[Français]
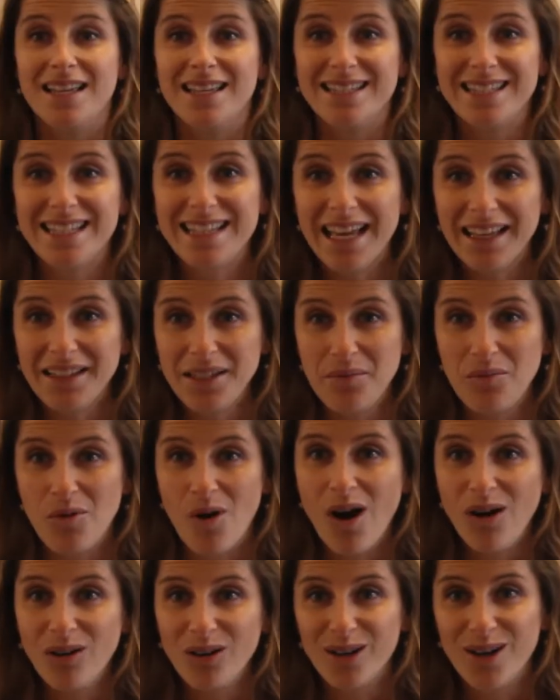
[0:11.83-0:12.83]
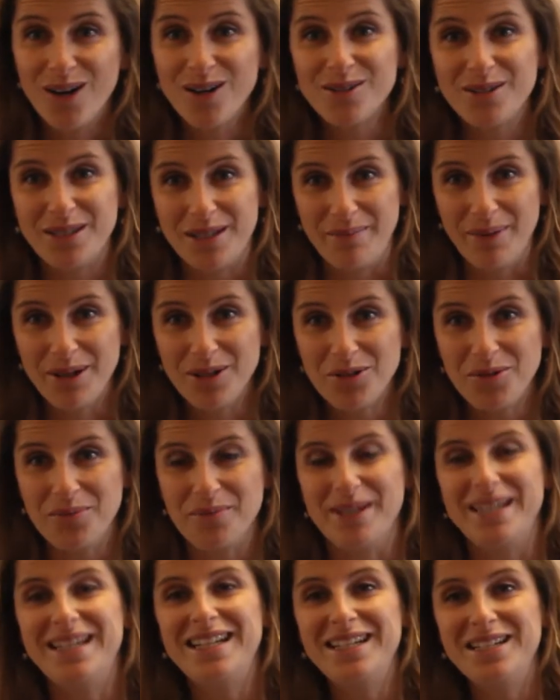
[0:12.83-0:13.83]
Ces derniers mois encore, je n'ai pas
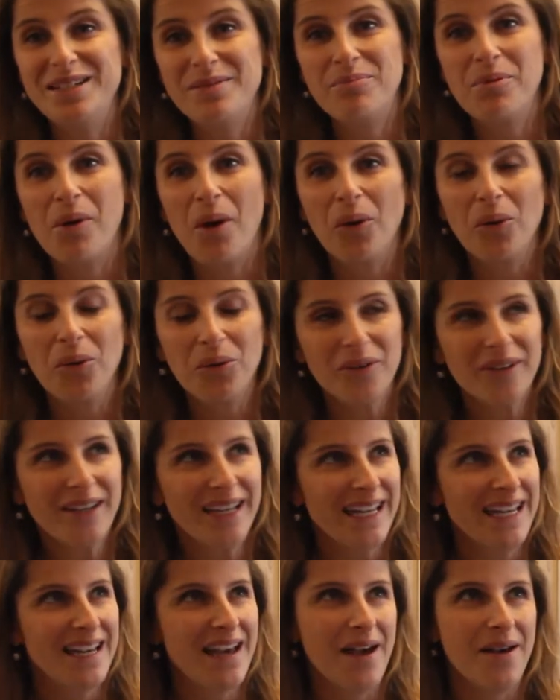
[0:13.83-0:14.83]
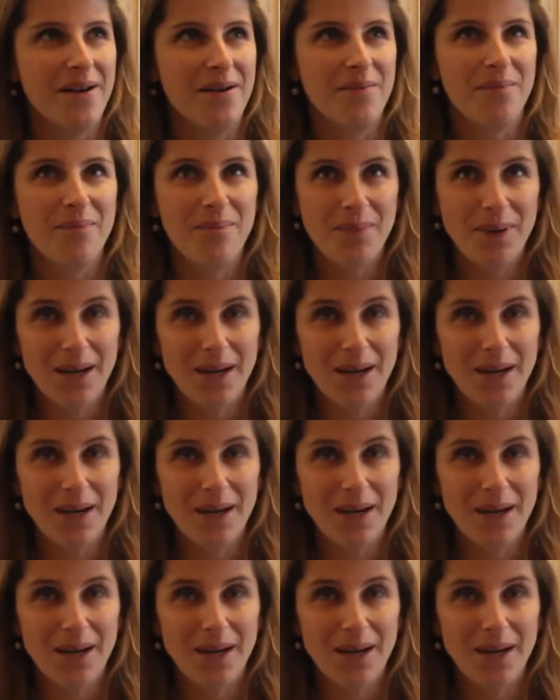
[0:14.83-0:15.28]
chômé, j'ai pu rencontrer euh,